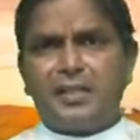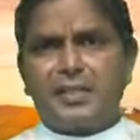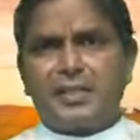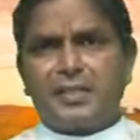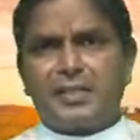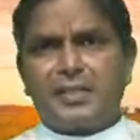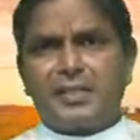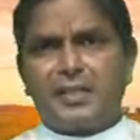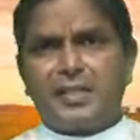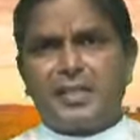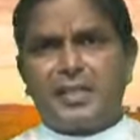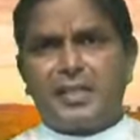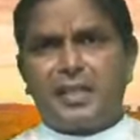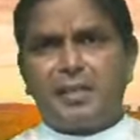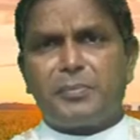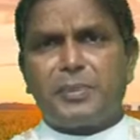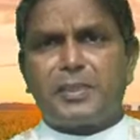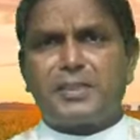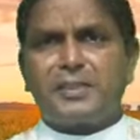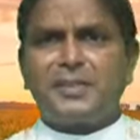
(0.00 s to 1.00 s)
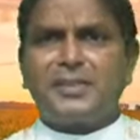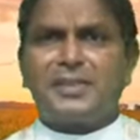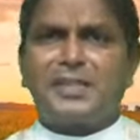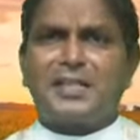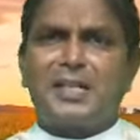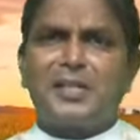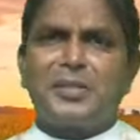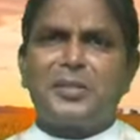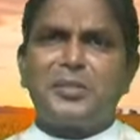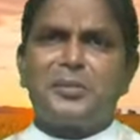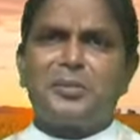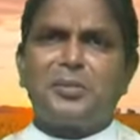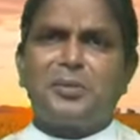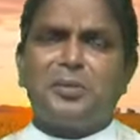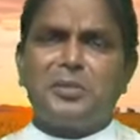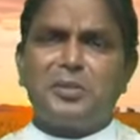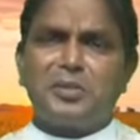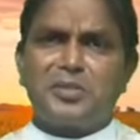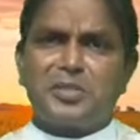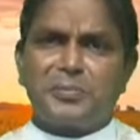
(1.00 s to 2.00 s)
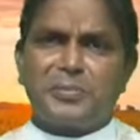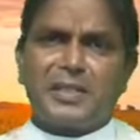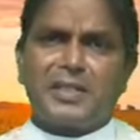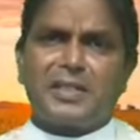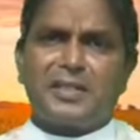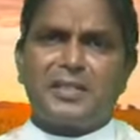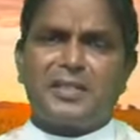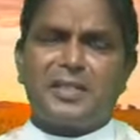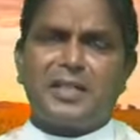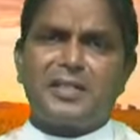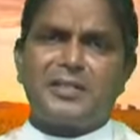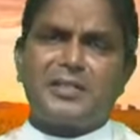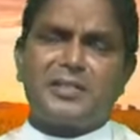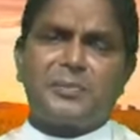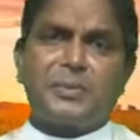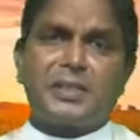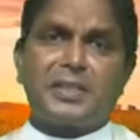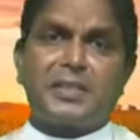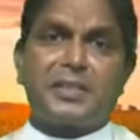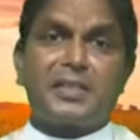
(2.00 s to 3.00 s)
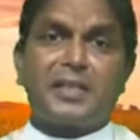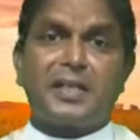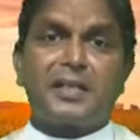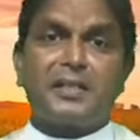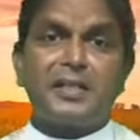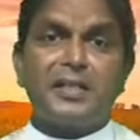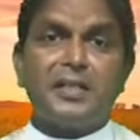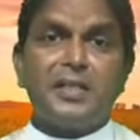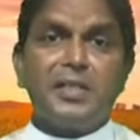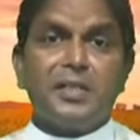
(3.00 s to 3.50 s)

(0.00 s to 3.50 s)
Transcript: இருக்கையிலே அமர்ந்து கண்ணீரோடு செபிக்கின்றார் செபிக்கின்றார்